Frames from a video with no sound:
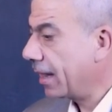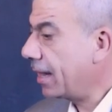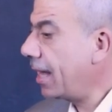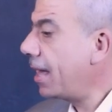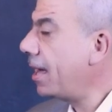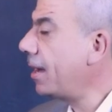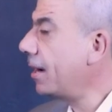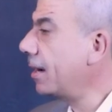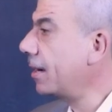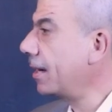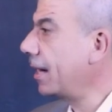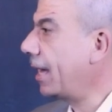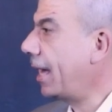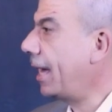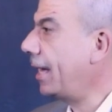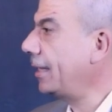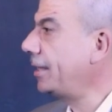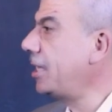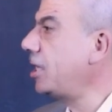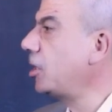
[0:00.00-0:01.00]
ظهر
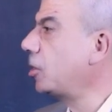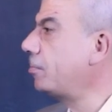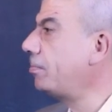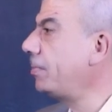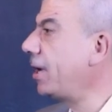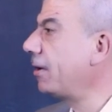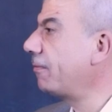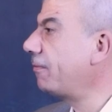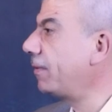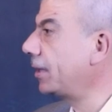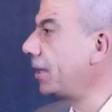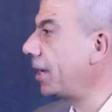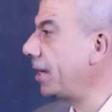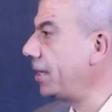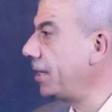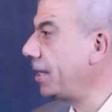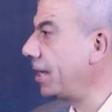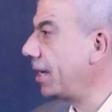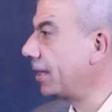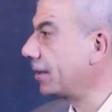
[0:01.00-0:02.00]
عديد من
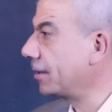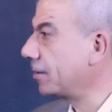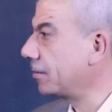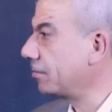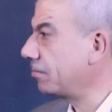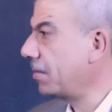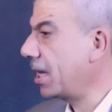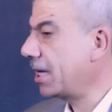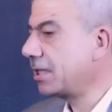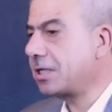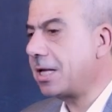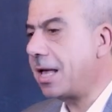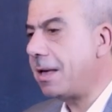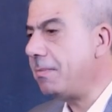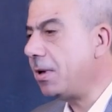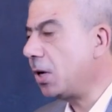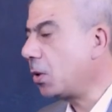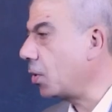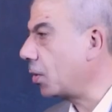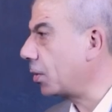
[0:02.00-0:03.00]
الفضائيات
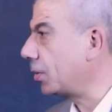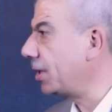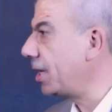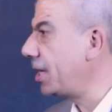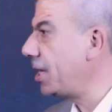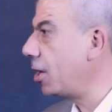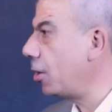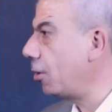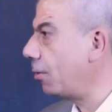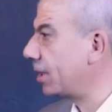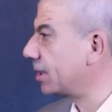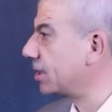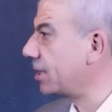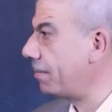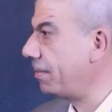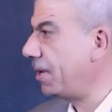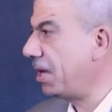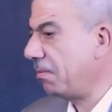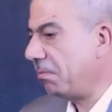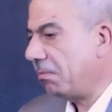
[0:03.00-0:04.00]
باسامي كرديه
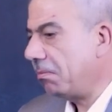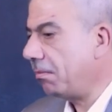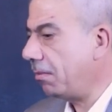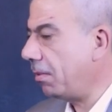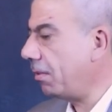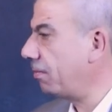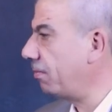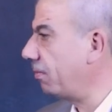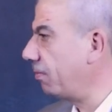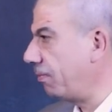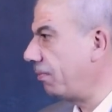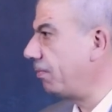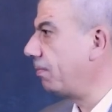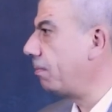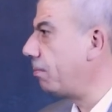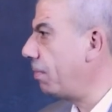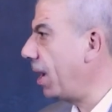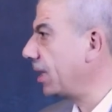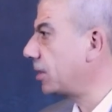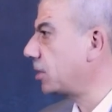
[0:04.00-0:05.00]
واسامي
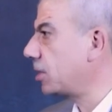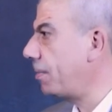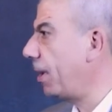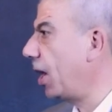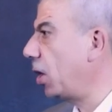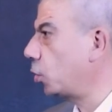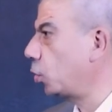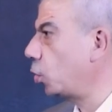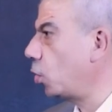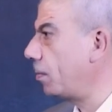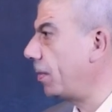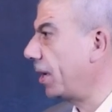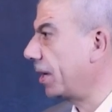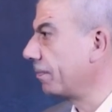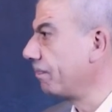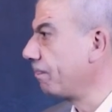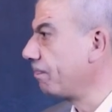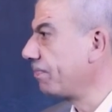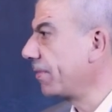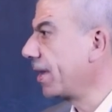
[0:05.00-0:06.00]
بعد 7 اكتوبر
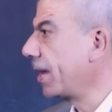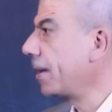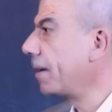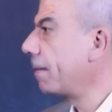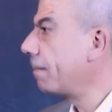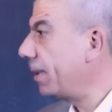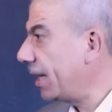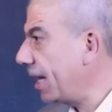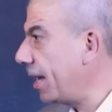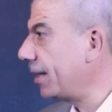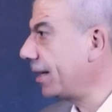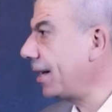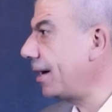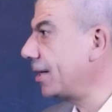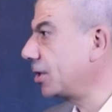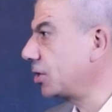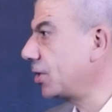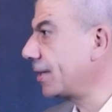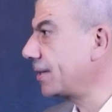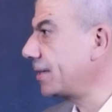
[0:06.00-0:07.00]
بدأت
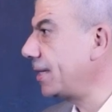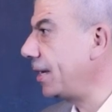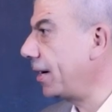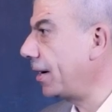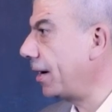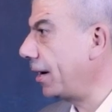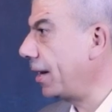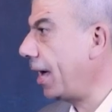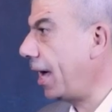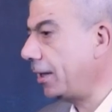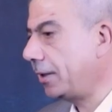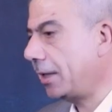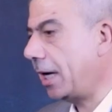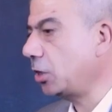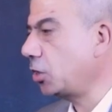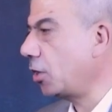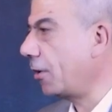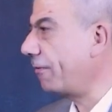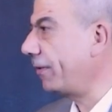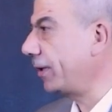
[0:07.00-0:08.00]
أنا شخصيا ألاحظ
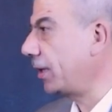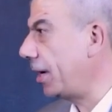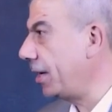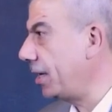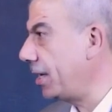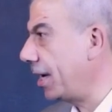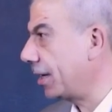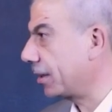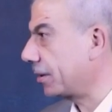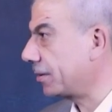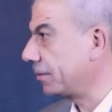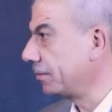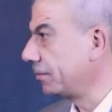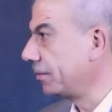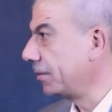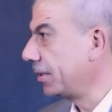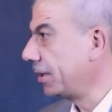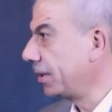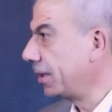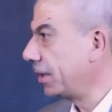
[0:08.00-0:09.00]
عشر فضائيات
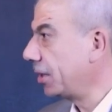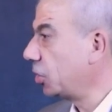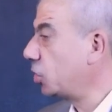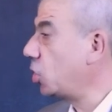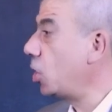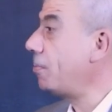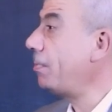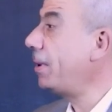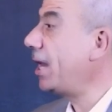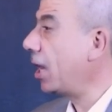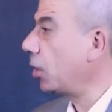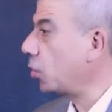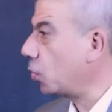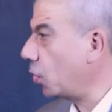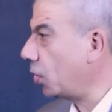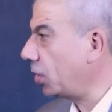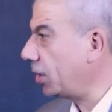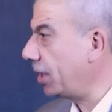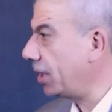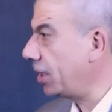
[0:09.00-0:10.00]
شيء منها
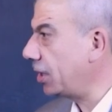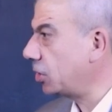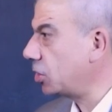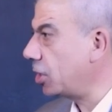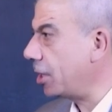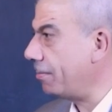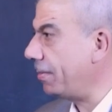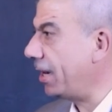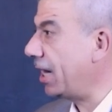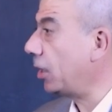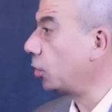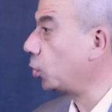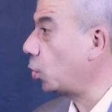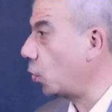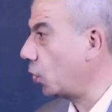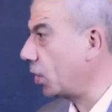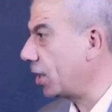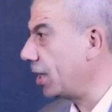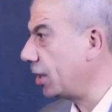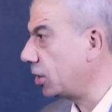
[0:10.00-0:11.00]
كردي شيء منها
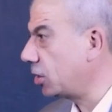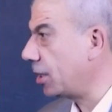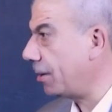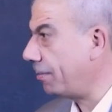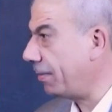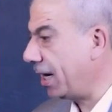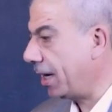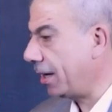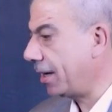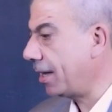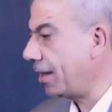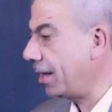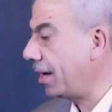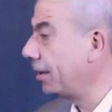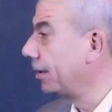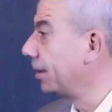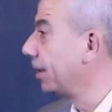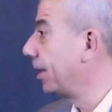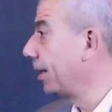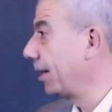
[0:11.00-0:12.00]
تركي شيء منها
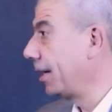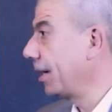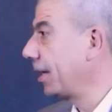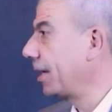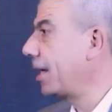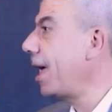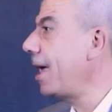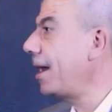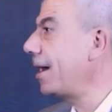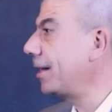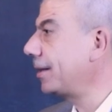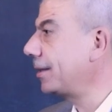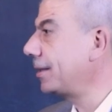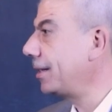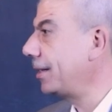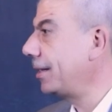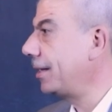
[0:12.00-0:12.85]
كذا كانت